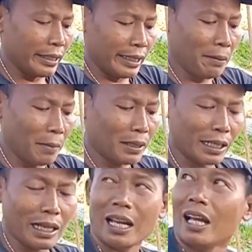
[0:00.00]
ini
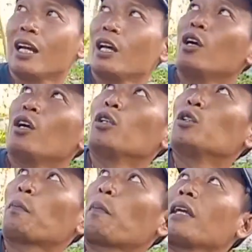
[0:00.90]
masalah
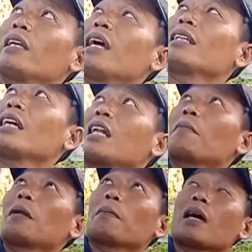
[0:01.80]
supaya tanaman